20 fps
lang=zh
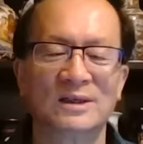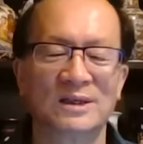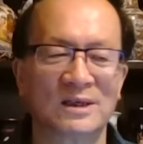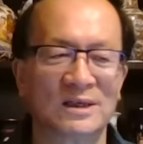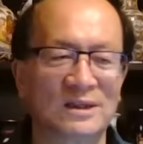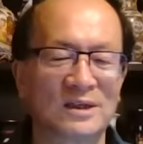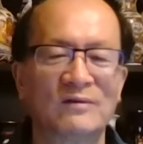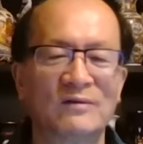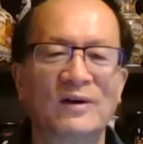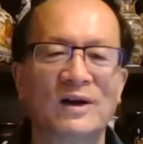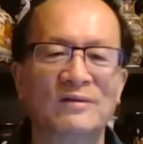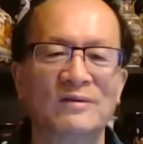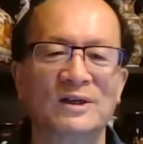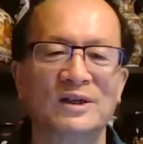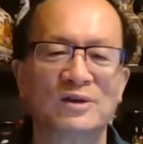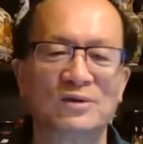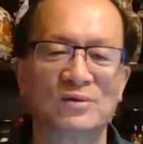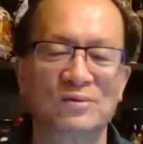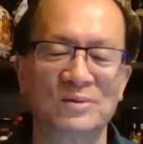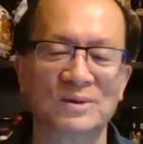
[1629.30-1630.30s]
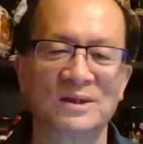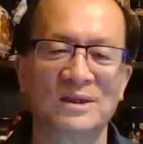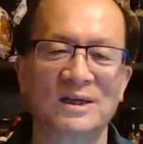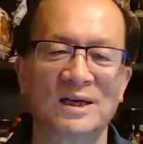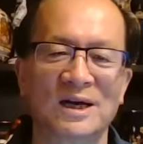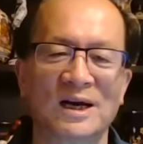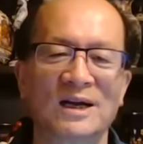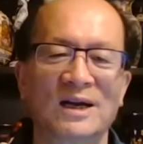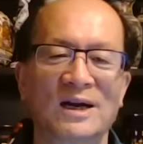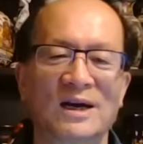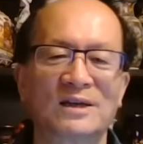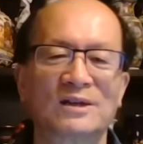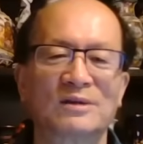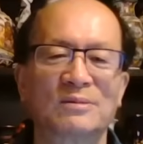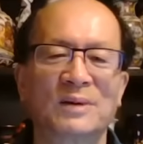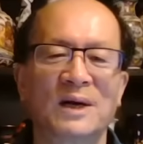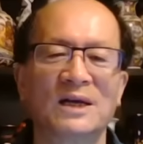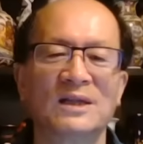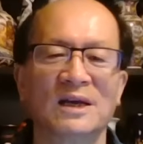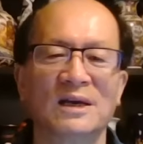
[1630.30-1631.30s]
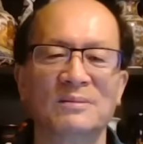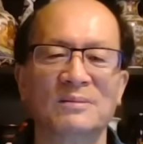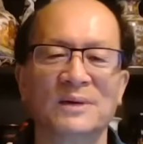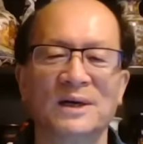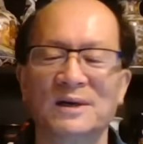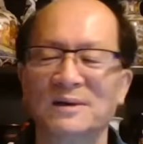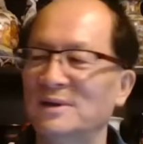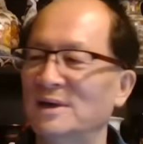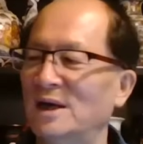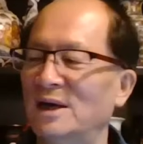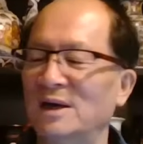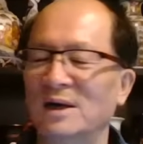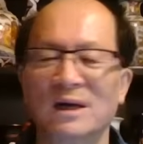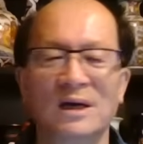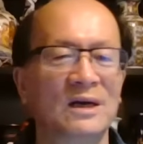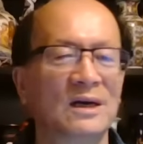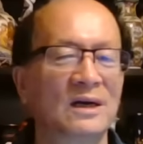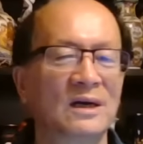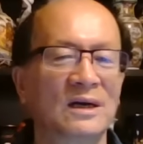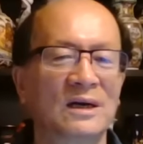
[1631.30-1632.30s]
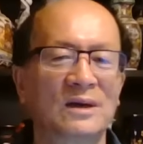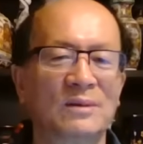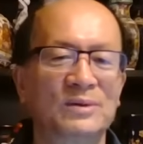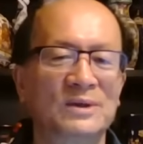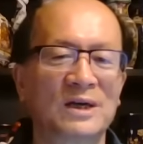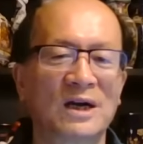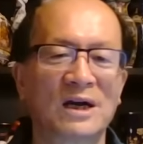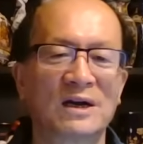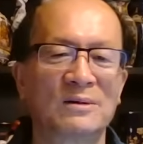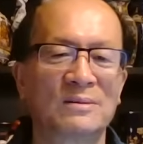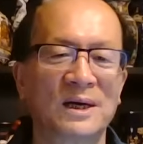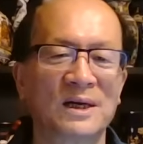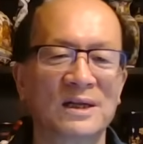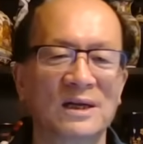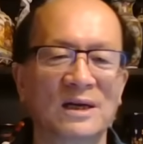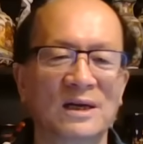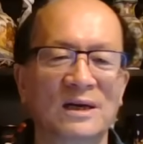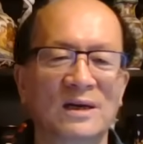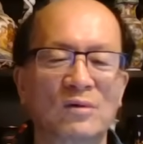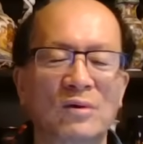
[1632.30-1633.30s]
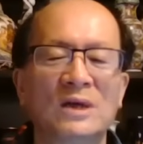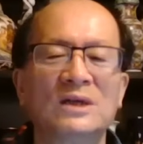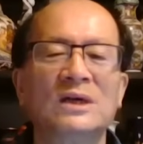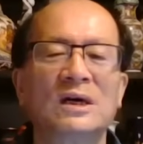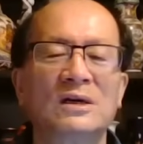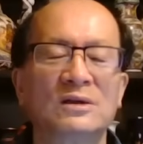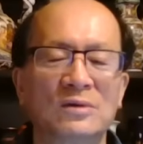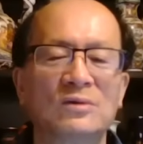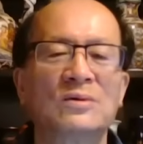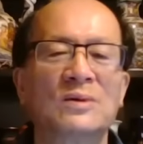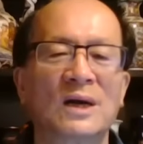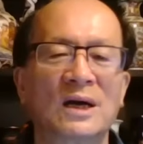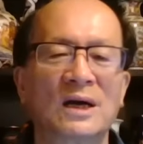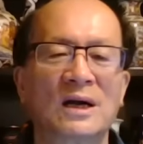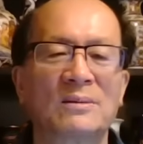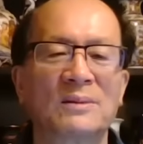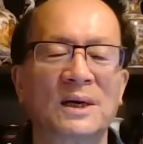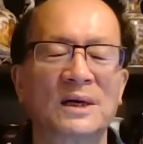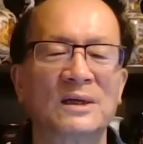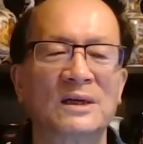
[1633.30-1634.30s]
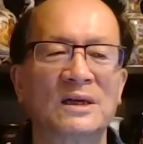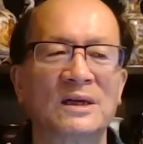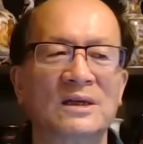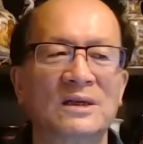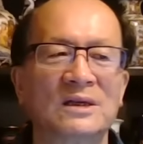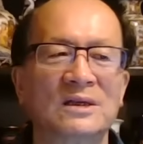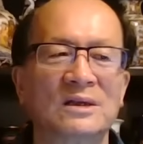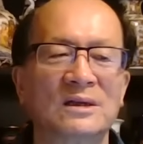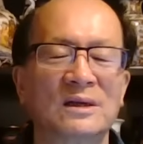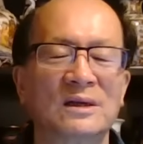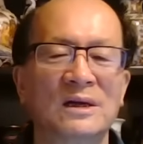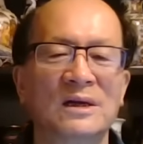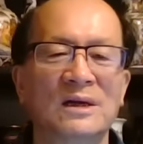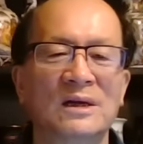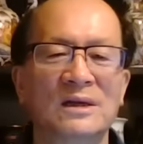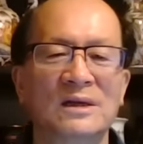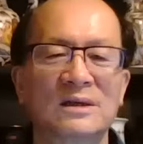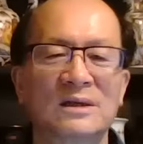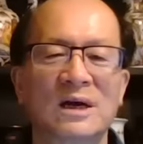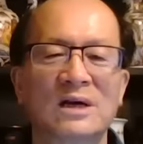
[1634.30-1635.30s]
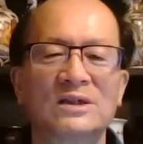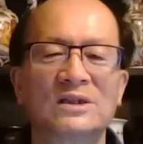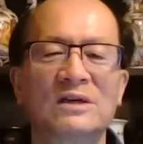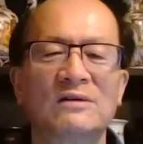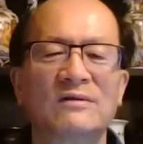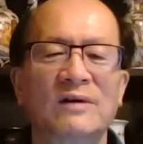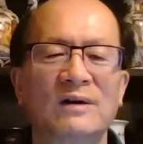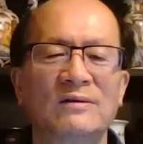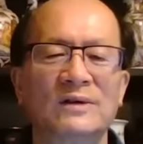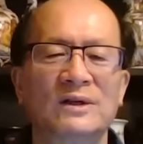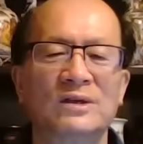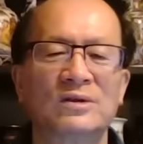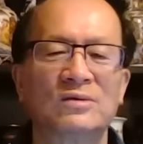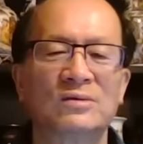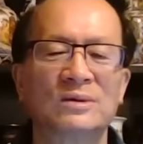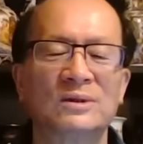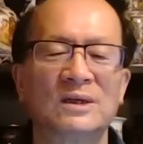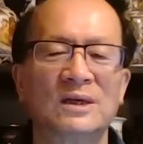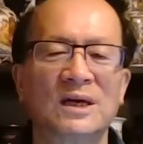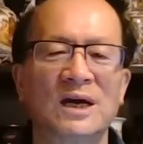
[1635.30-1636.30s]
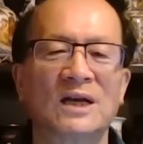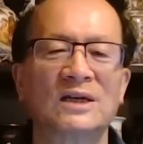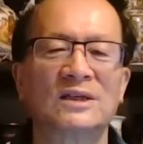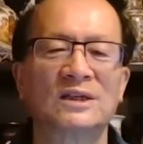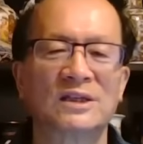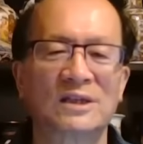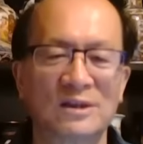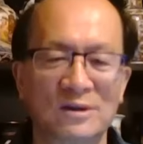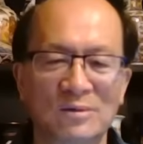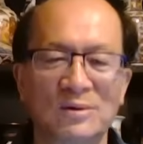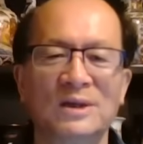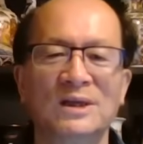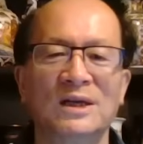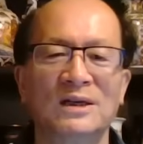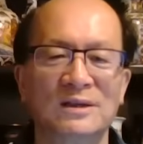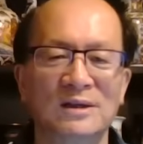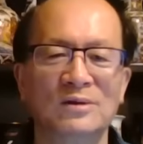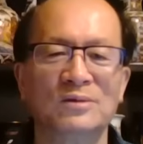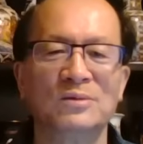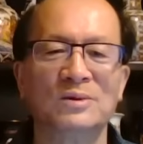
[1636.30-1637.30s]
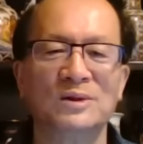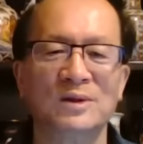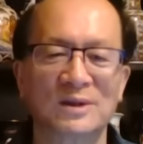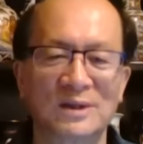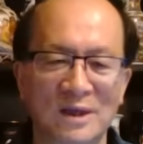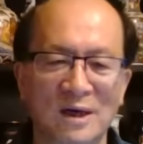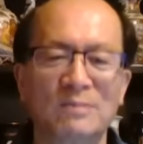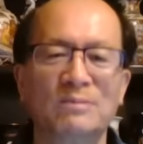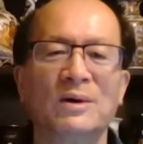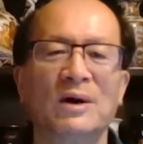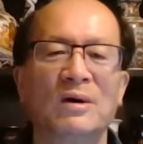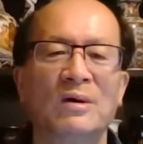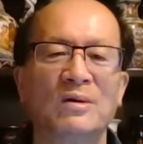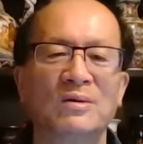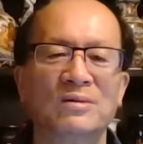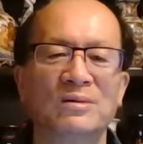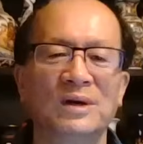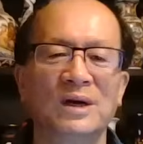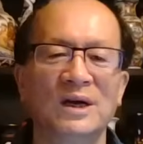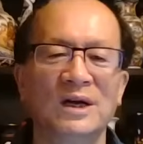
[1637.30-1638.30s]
呃，这个政法委书记干了二十八年吧？哎，不是二十八年，官场一共干了二十八年，当政法委书记干了十多年。这女叫江宝